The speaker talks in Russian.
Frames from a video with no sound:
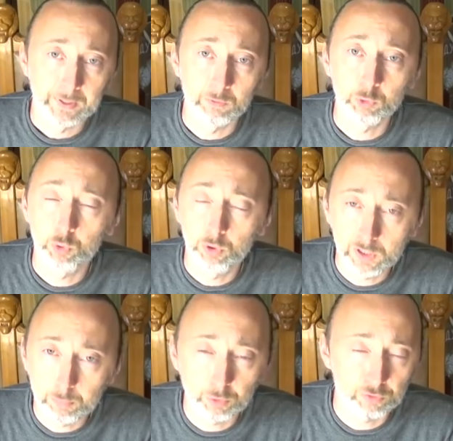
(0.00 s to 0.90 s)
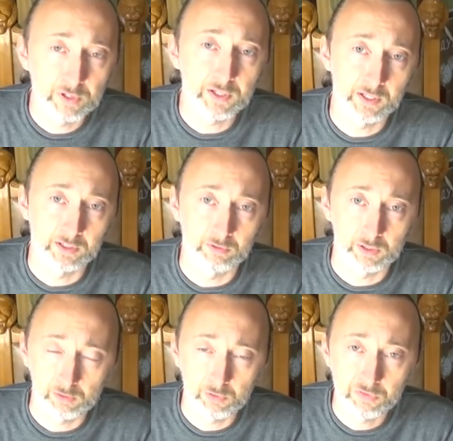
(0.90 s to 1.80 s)
И вот только после этого,
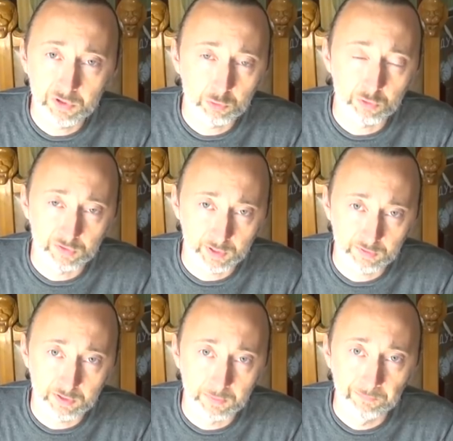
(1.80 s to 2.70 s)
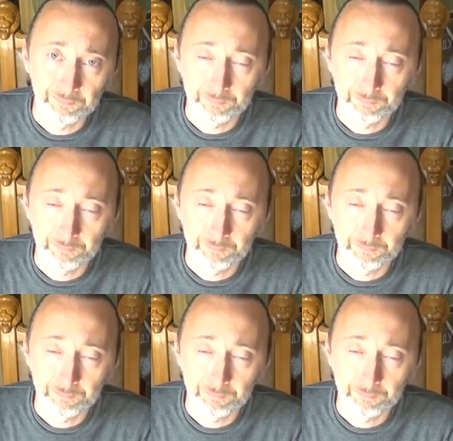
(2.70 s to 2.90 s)
как вы видео и статьи